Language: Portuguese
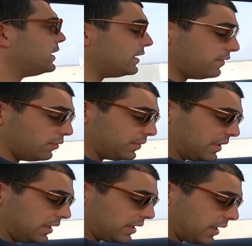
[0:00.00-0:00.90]
e vou
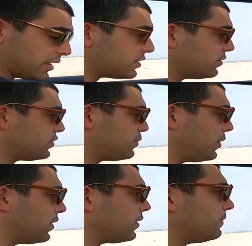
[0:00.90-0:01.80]
meter a caixa no
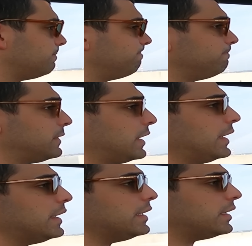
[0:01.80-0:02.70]
Spore.
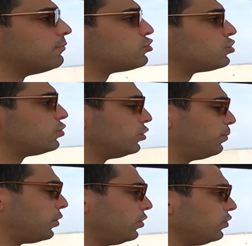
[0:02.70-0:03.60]
E temos tudo
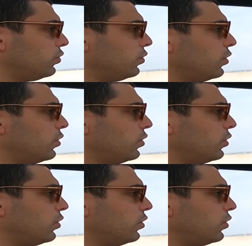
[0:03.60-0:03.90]
pronto